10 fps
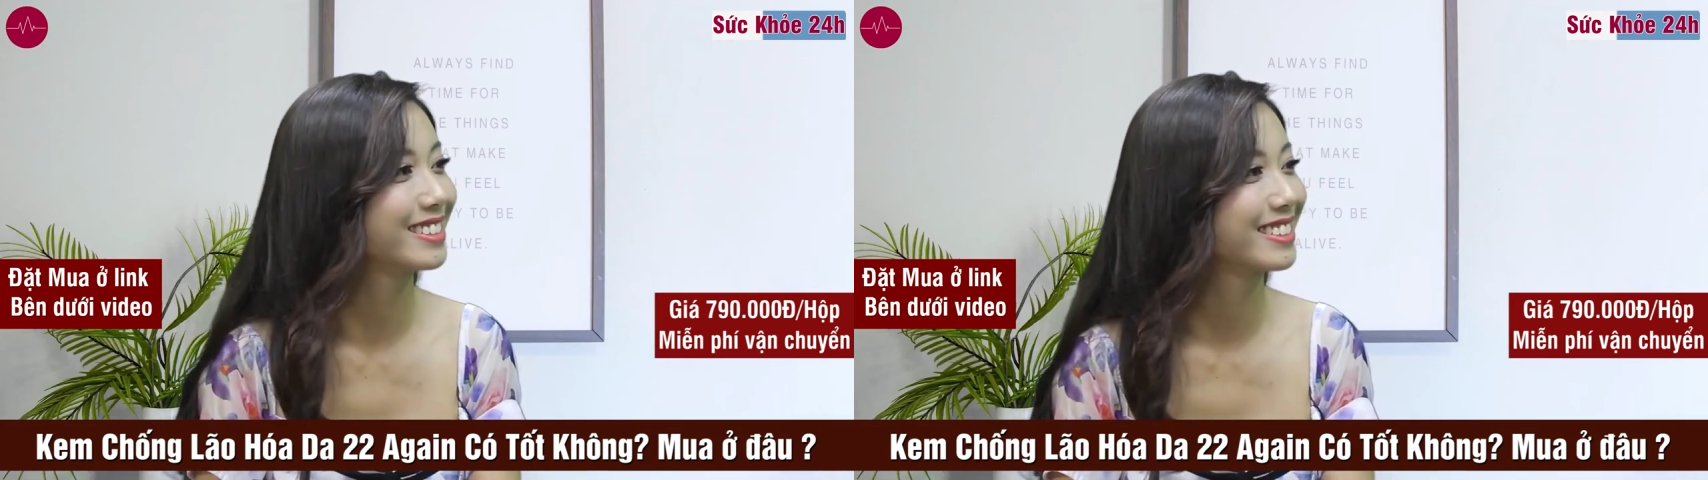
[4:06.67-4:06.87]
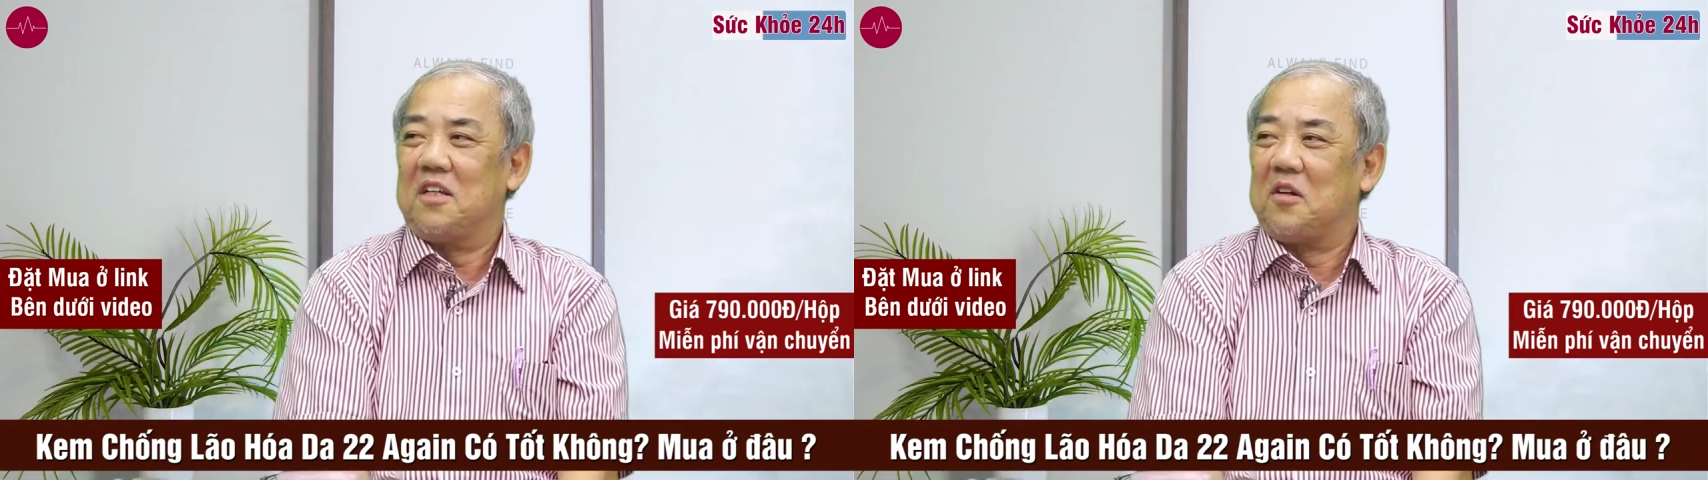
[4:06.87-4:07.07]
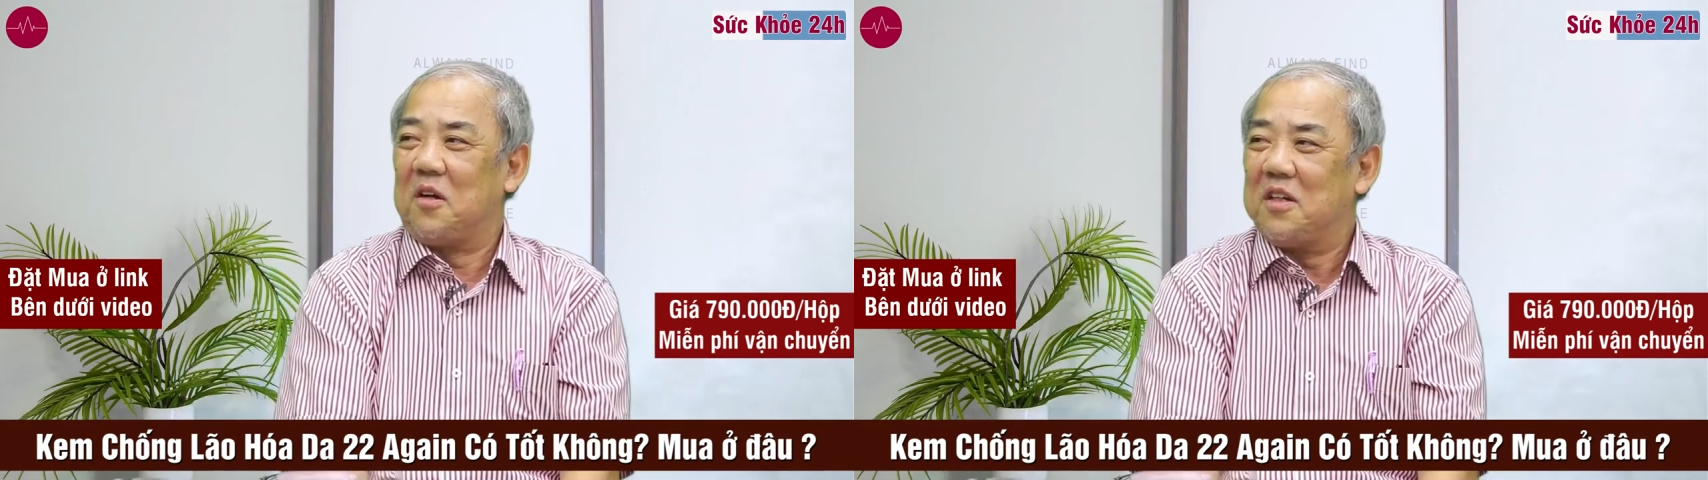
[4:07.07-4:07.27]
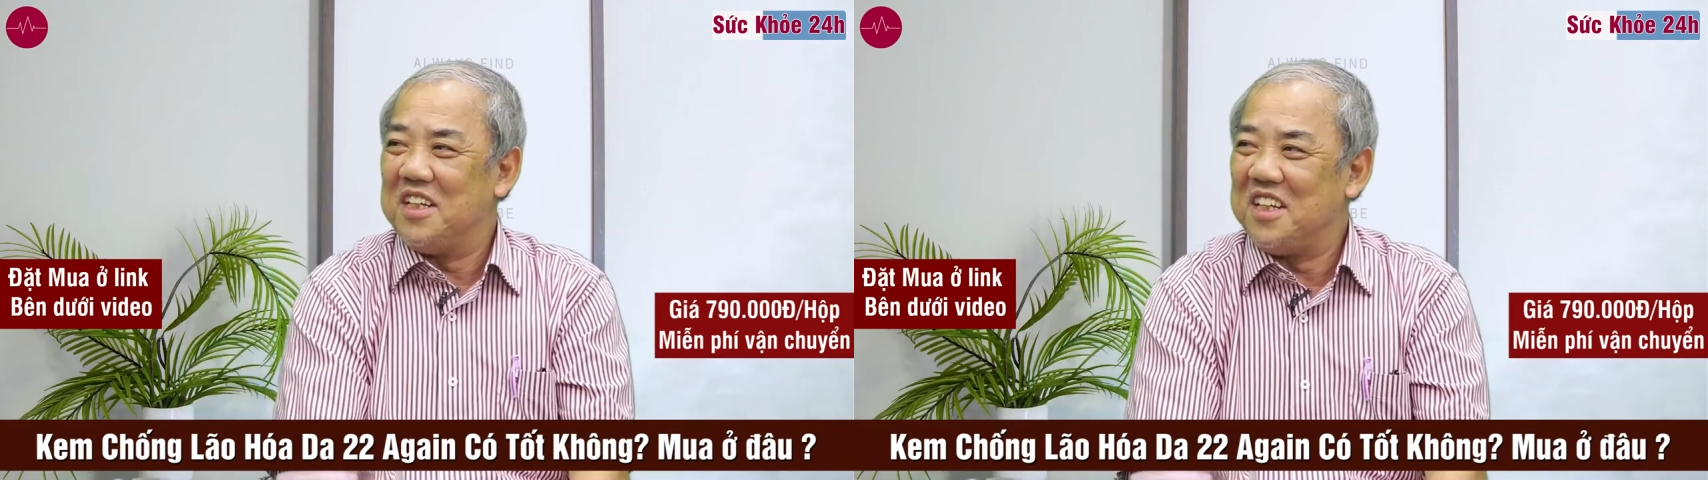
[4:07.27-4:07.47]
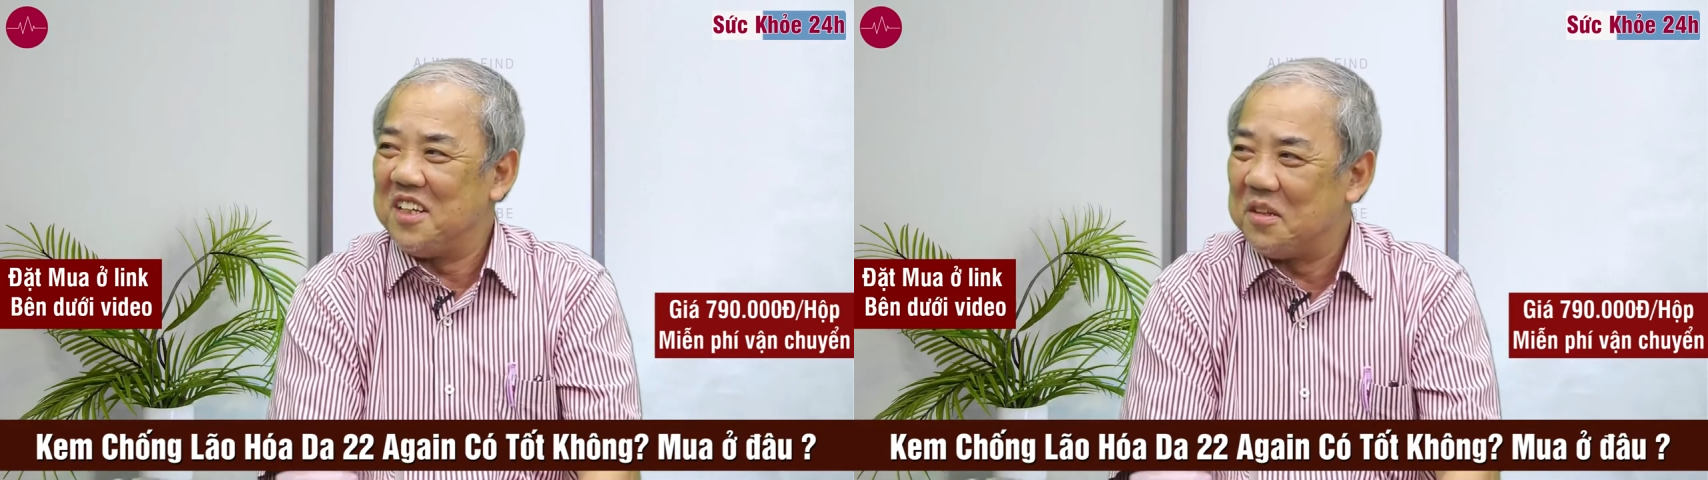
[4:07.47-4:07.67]
Vâng. Cái đó
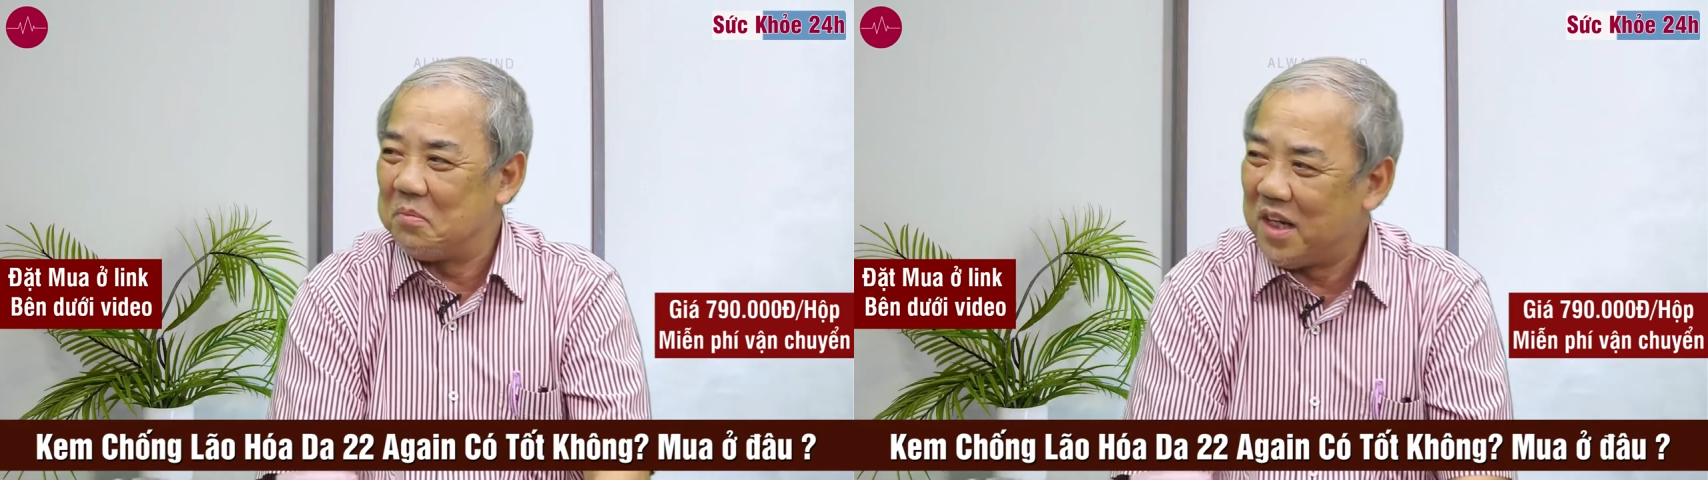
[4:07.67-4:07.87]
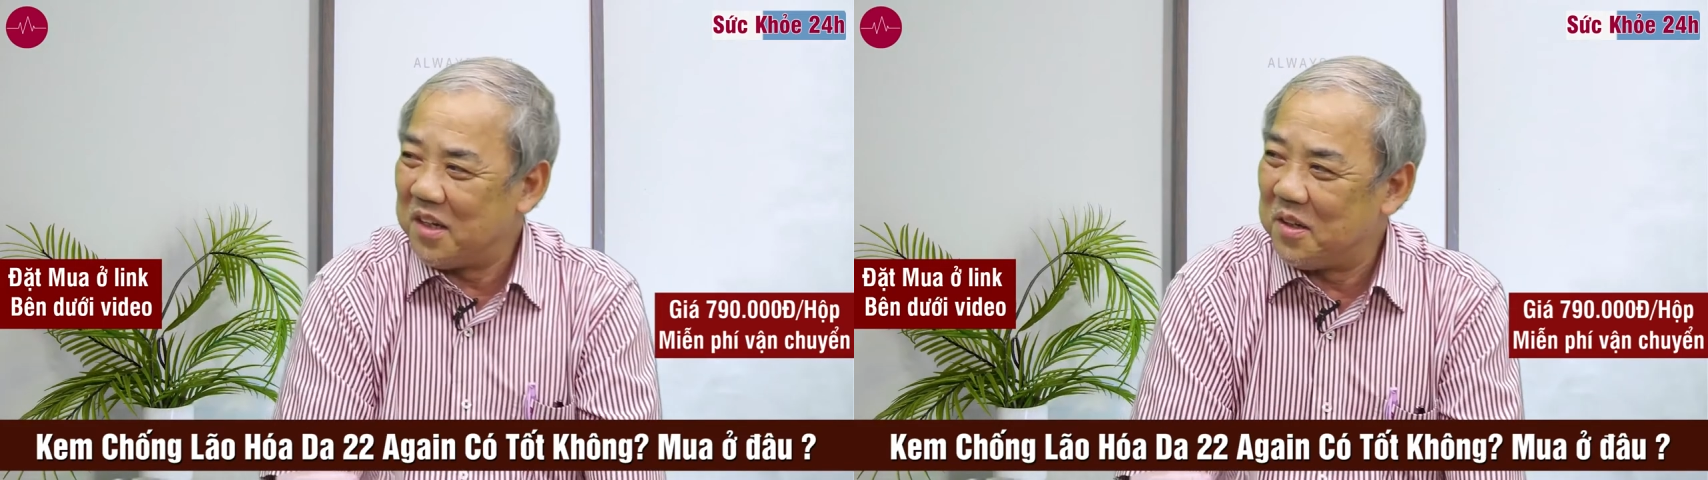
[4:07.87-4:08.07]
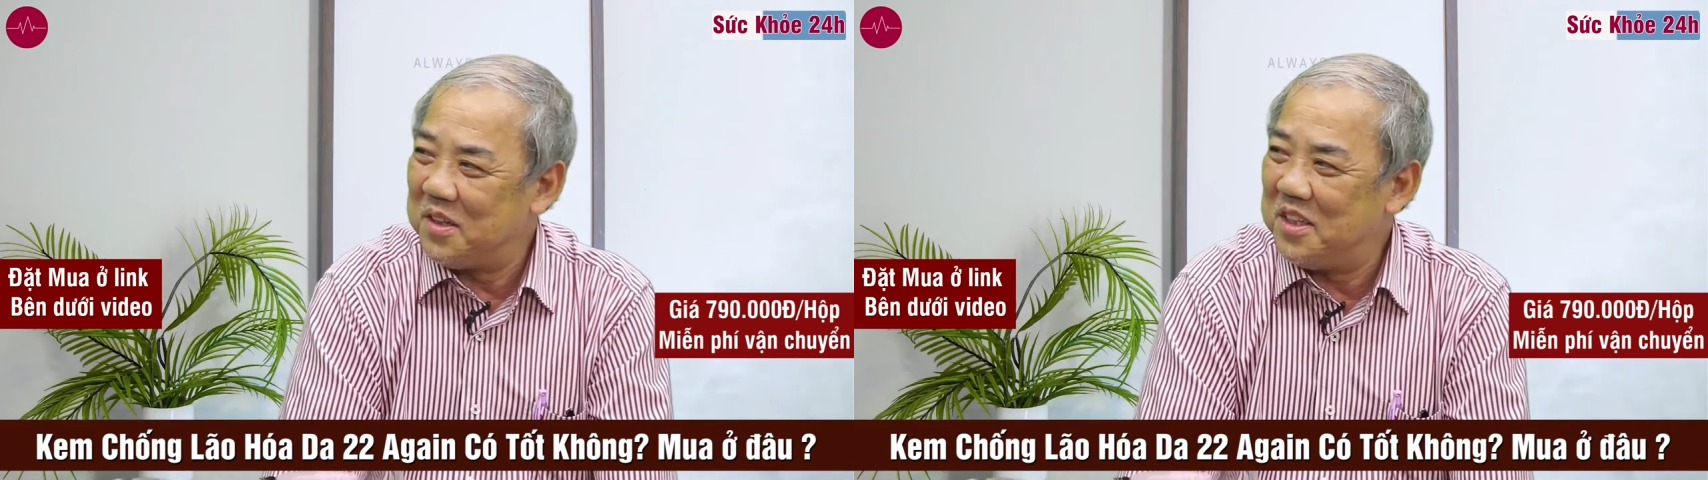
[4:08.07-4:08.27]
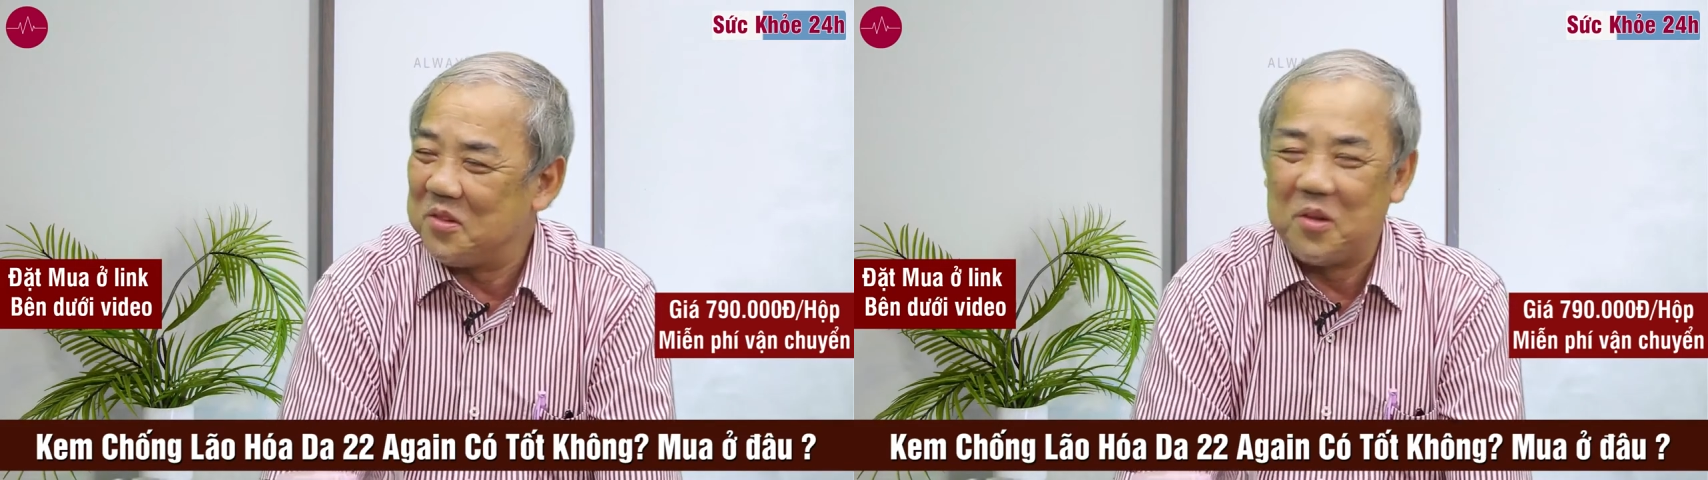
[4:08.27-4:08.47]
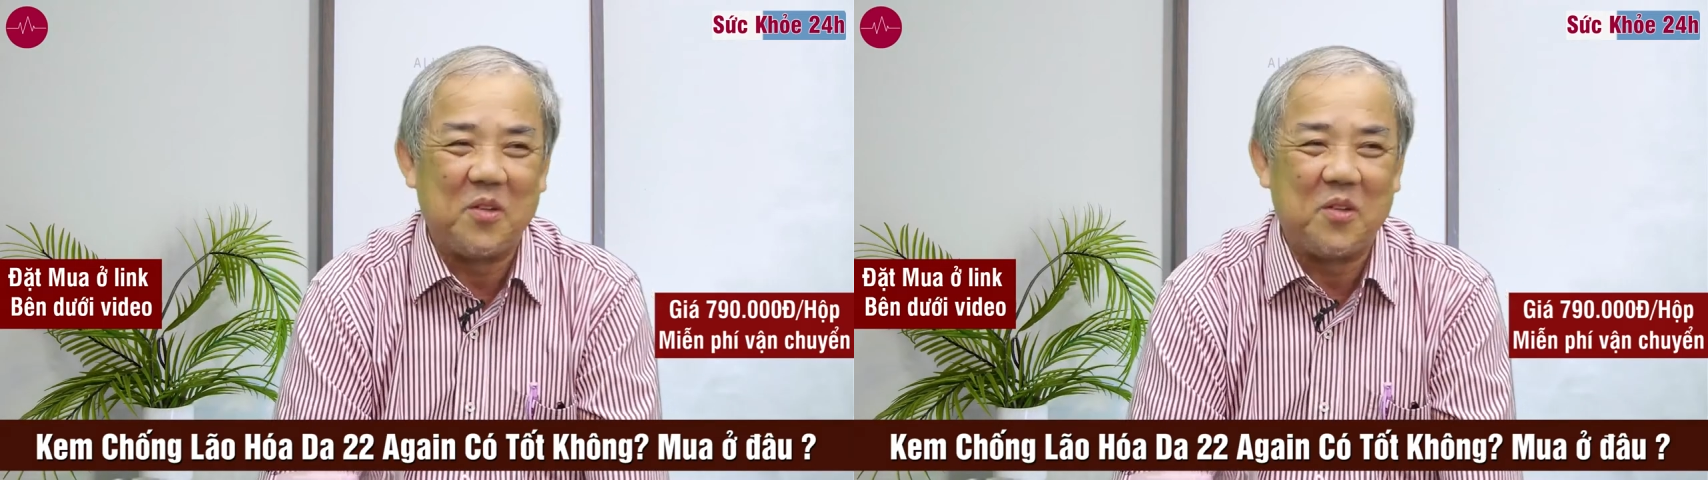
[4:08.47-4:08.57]
thì bạn nói thì